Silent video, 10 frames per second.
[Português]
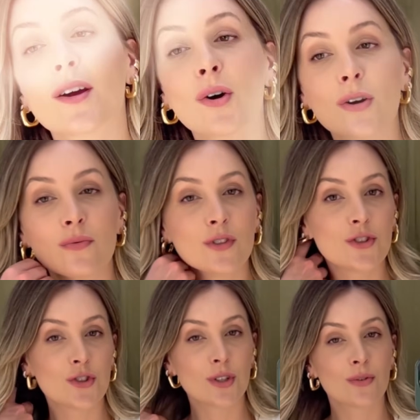E agora um
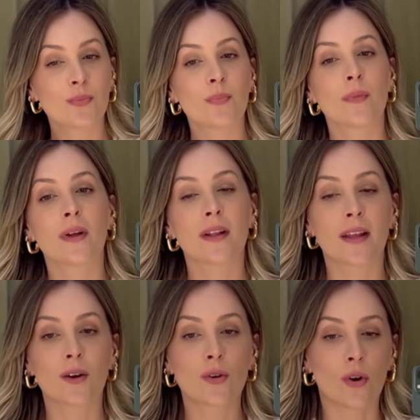vestido
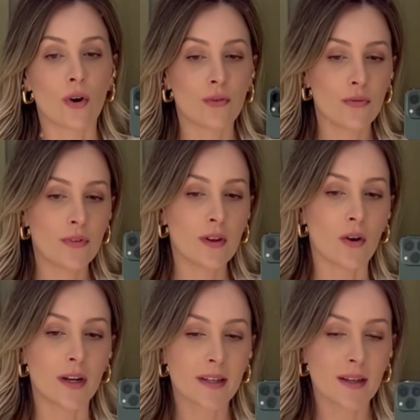na cor off.
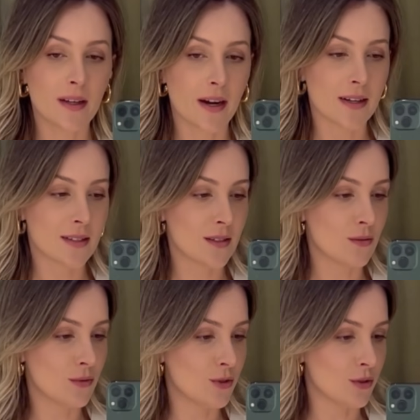Olha que graça
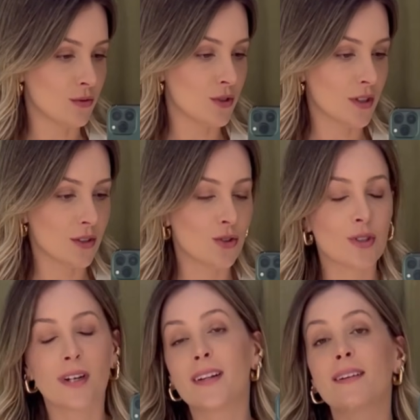esse vestido,
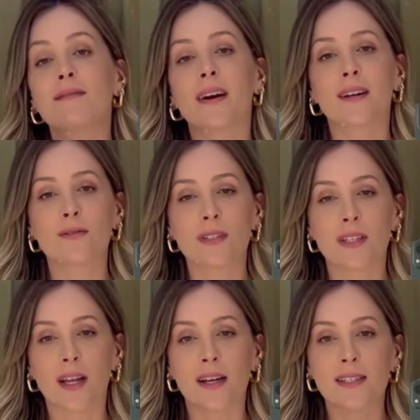gente. Ele tem vários
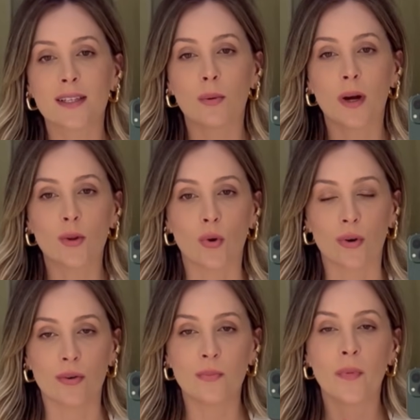detalhes que eu
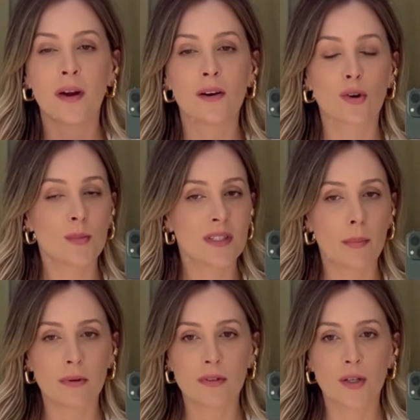adoro. começar
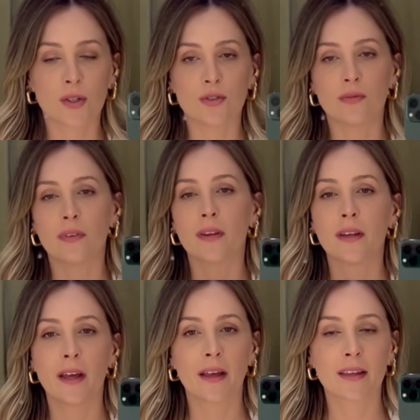pelo decote V,
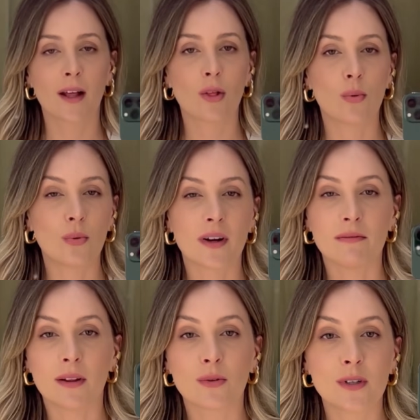que alonga, é é
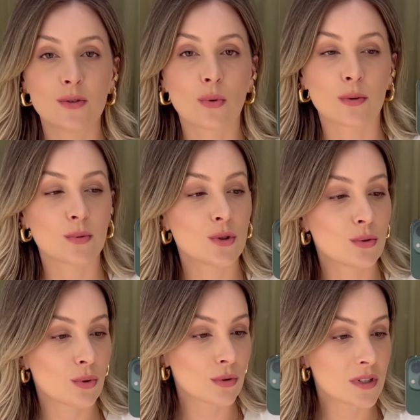valoriza o corpo de
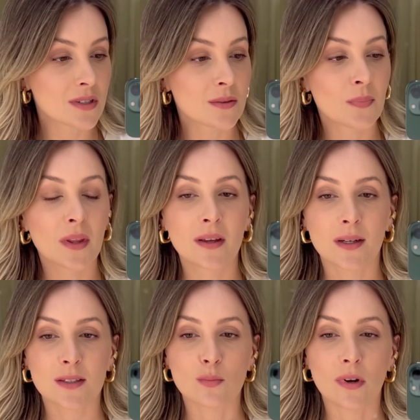todas
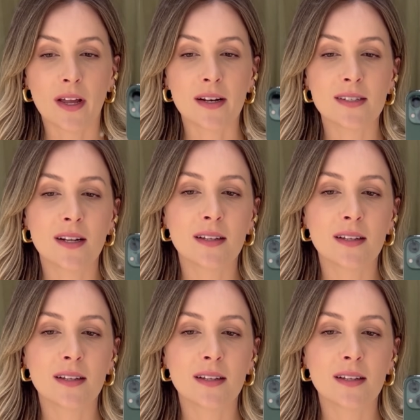as mulheres.